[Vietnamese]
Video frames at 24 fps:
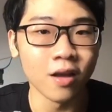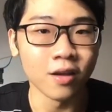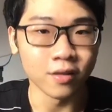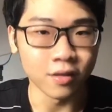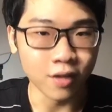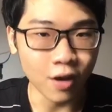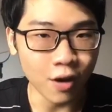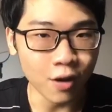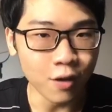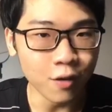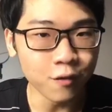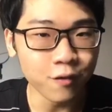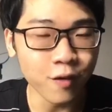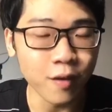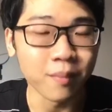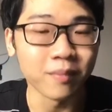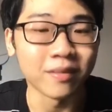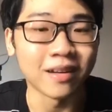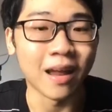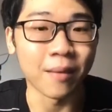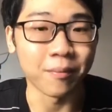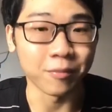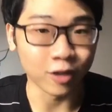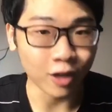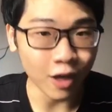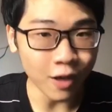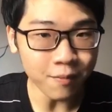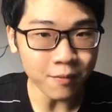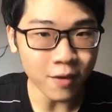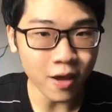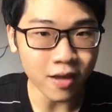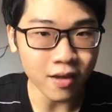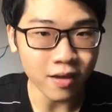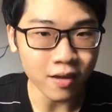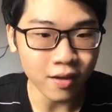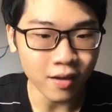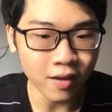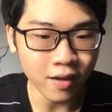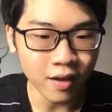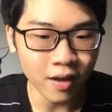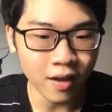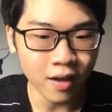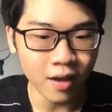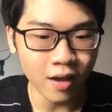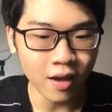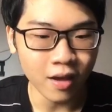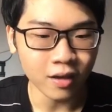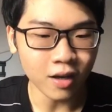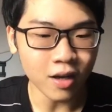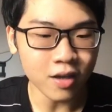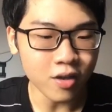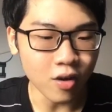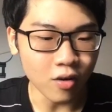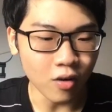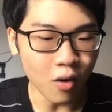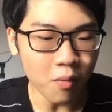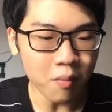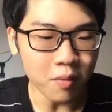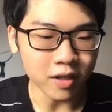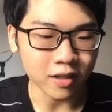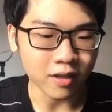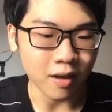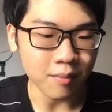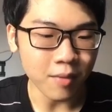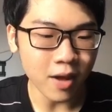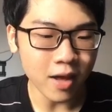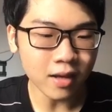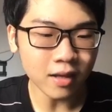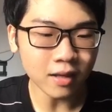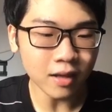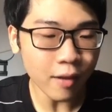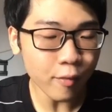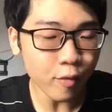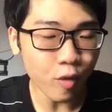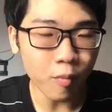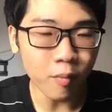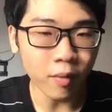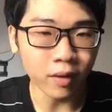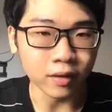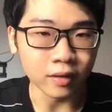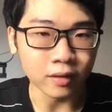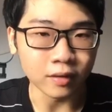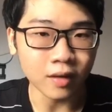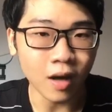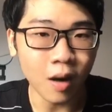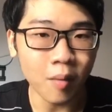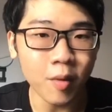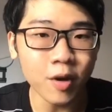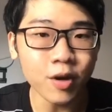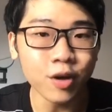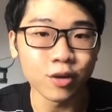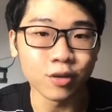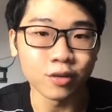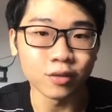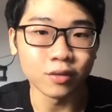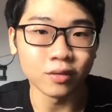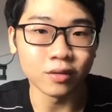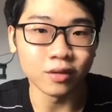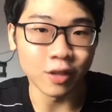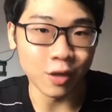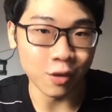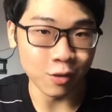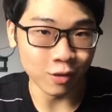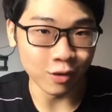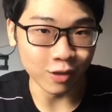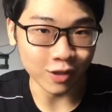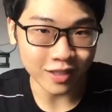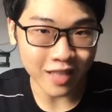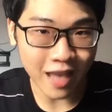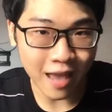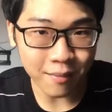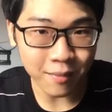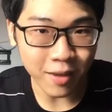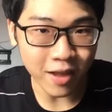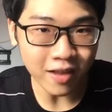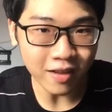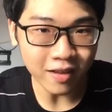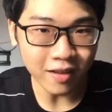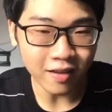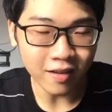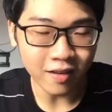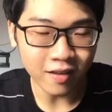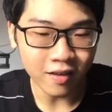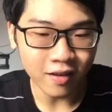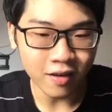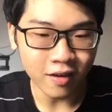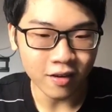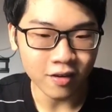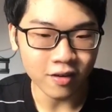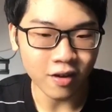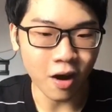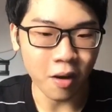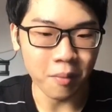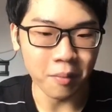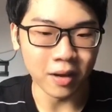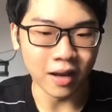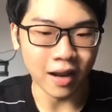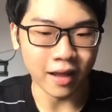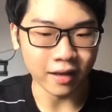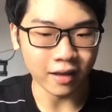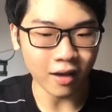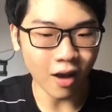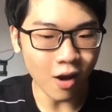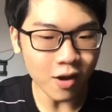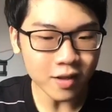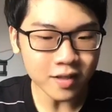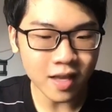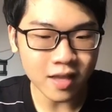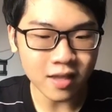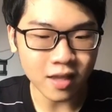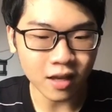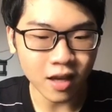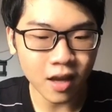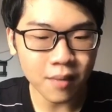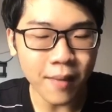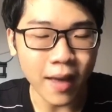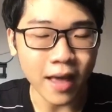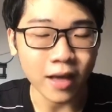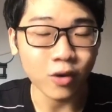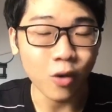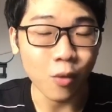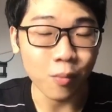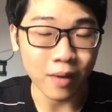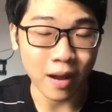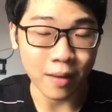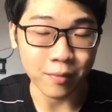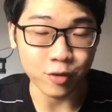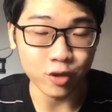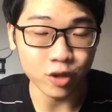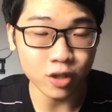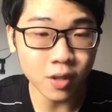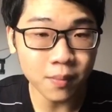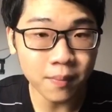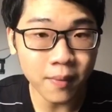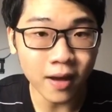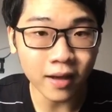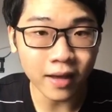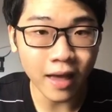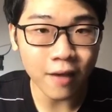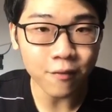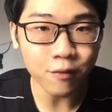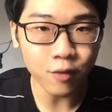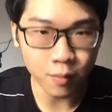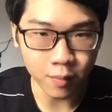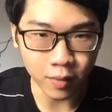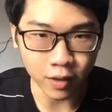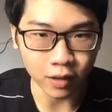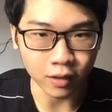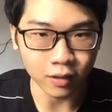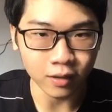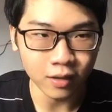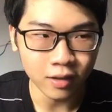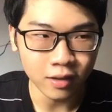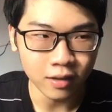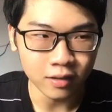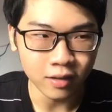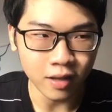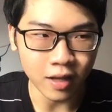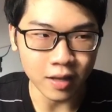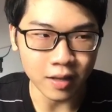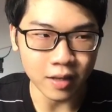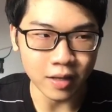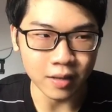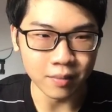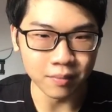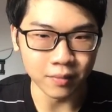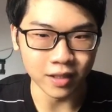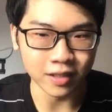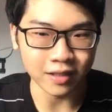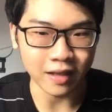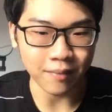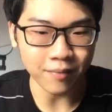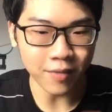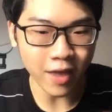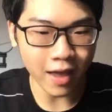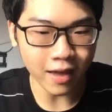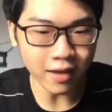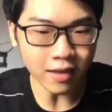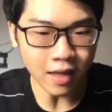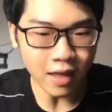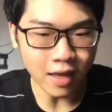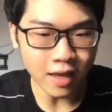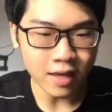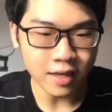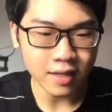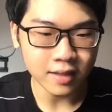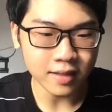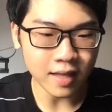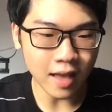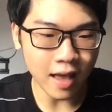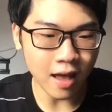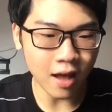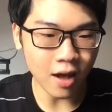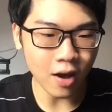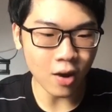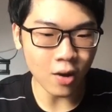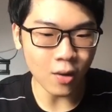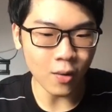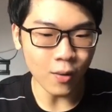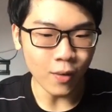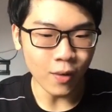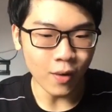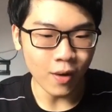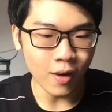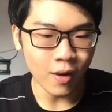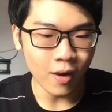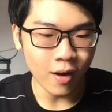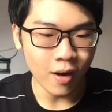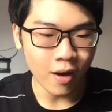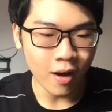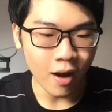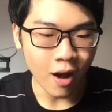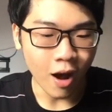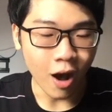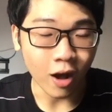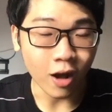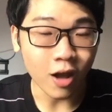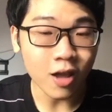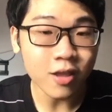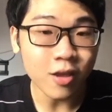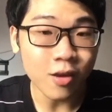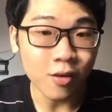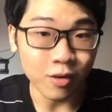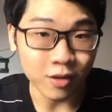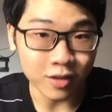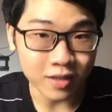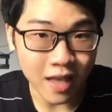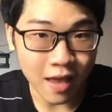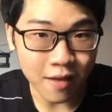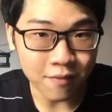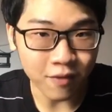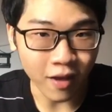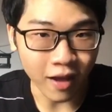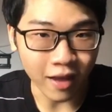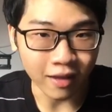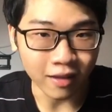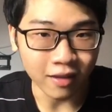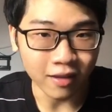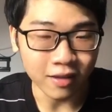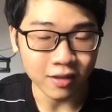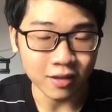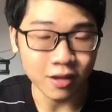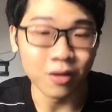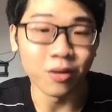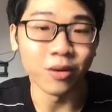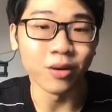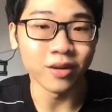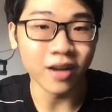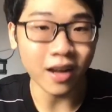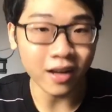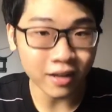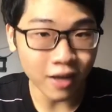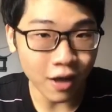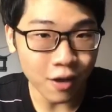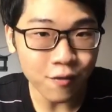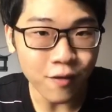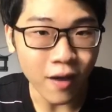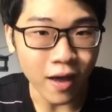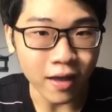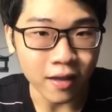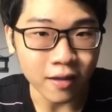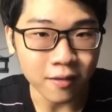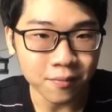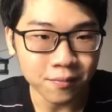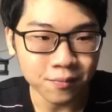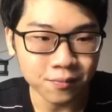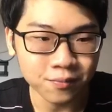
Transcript: như việc mình làm clip đi có nhiều lúc mình cảm thấy clip của mình không có được nhiều lượt xem ấy rồi mình lại ngó sang những cái bạn cùng làm youtuber khác với mình thì mình cảm thấy sao họ có nhiều lượt xem vậy nhiều lượt đăng ký vậy